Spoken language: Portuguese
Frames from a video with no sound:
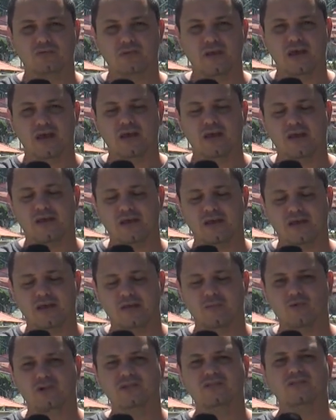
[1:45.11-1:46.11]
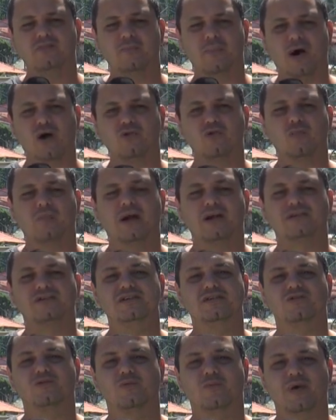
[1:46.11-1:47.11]
é, municipal do
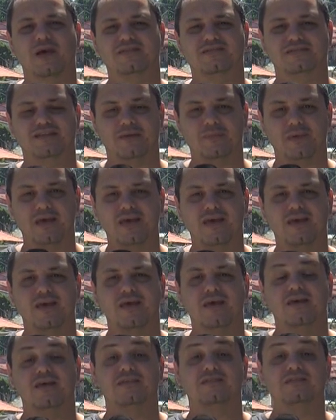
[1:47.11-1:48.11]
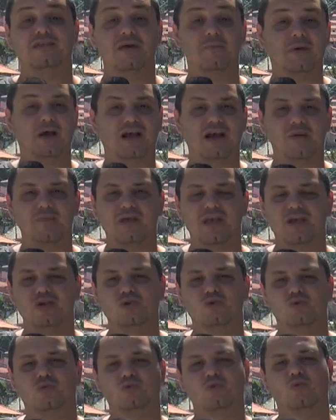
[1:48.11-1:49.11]
partido, do PSDB, sempre caminhei
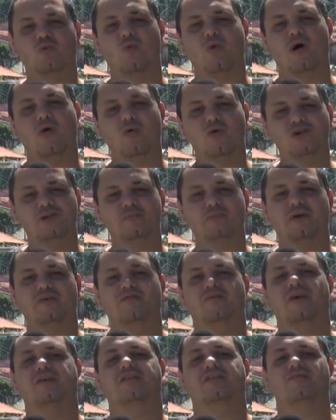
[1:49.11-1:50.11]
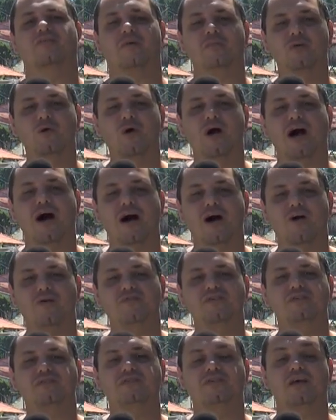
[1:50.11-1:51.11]
junto com a hoje prefeita Fabiola
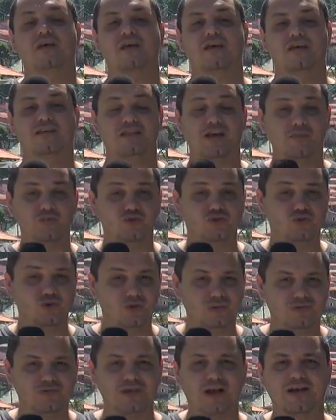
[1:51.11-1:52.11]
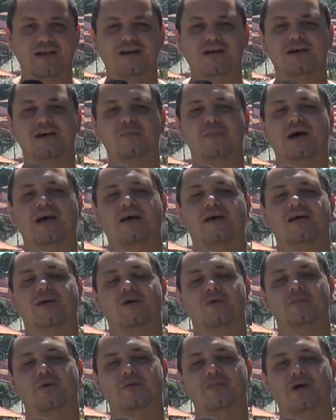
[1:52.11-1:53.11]
Alves, entramos juntos na Câmara,
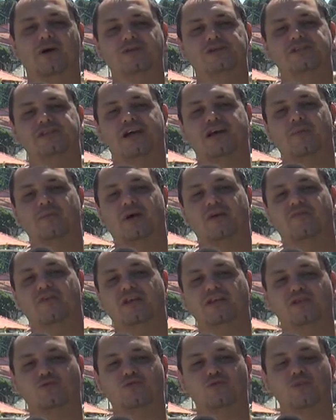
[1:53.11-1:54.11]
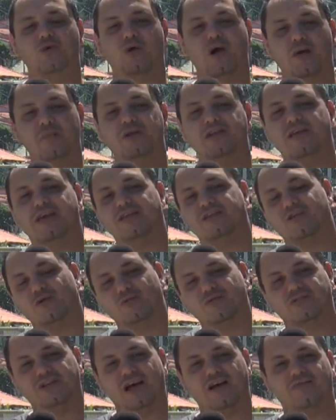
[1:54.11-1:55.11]
primeiro dia que a prefeita assumiu o gabinete,
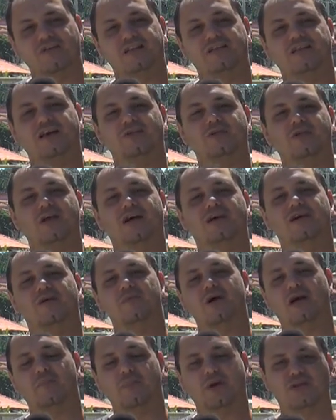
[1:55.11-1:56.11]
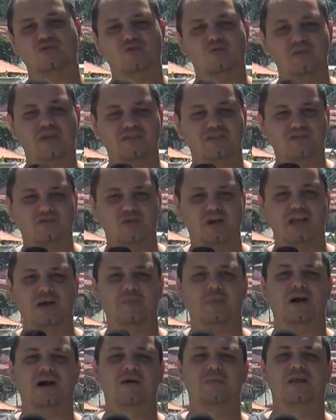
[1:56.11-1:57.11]
eu estava entrando na Câmara para assumir assessoria
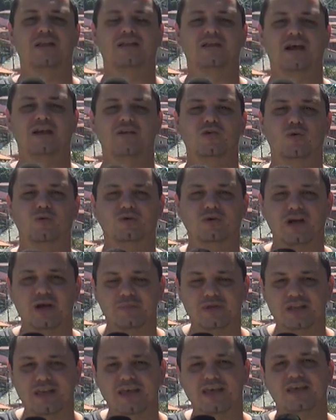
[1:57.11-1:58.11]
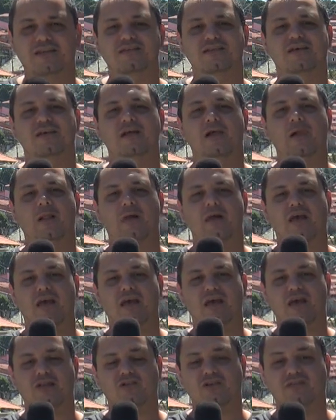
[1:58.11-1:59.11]
parlamentar em outro gabinete,
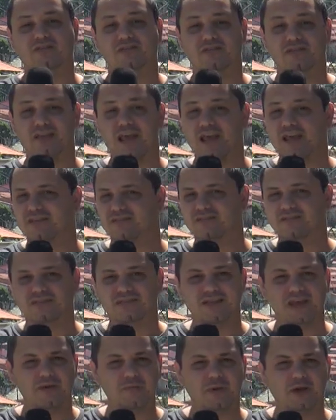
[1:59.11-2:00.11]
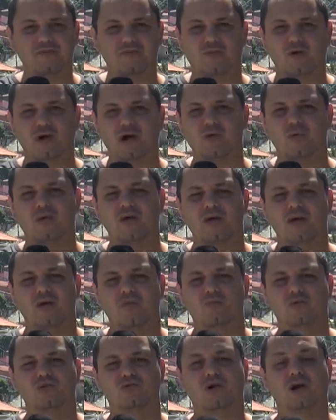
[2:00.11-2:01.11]
é, nossas ideias sempre foram
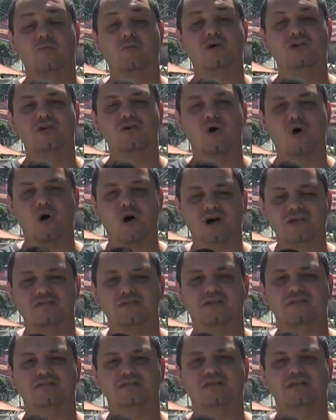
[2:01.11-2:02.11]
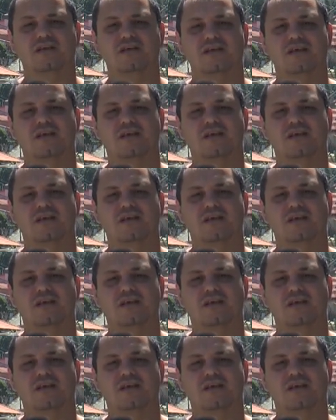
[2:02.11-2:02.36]
muito harmoniosas,